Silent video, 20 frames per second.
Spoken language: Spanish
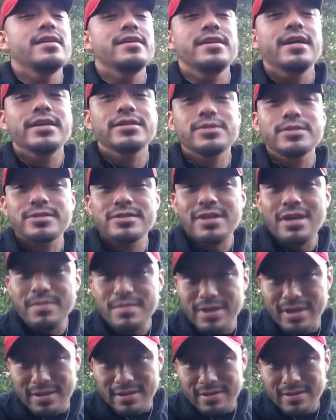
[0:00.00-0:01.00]
Y eso está
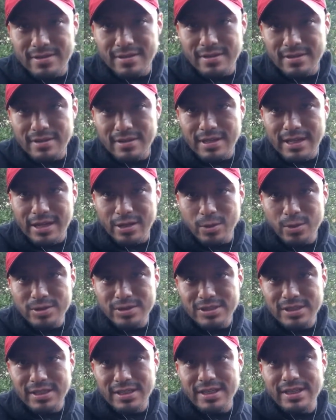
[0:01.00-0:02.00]
bien. La
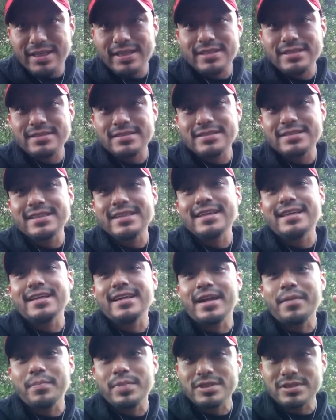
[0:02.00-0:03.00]
cosa es
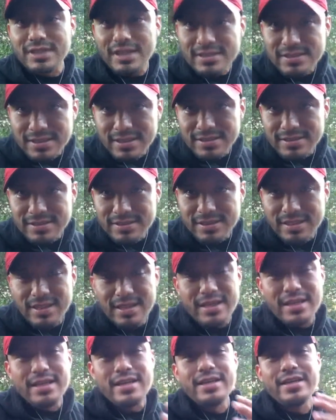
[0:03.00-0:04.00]
que empezaste
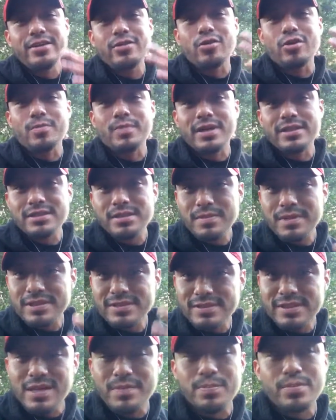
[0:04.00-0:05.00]
y con más y
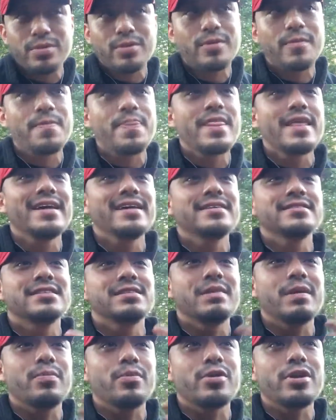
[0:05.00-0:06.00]
más tiempo
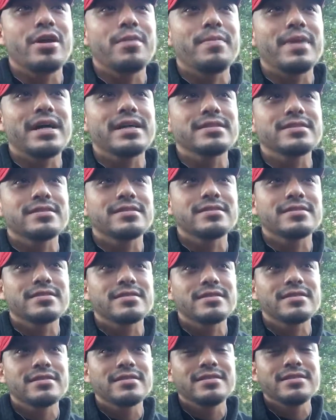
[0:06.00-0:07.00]
se va a poner
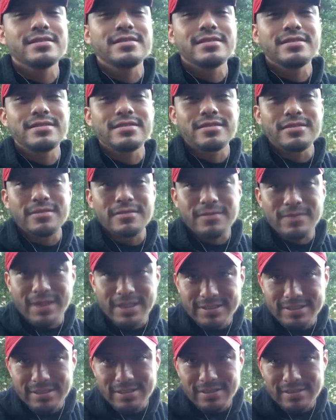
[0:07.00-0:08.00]
más
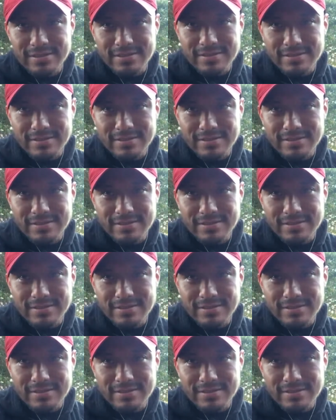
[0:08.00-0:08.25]
fácil.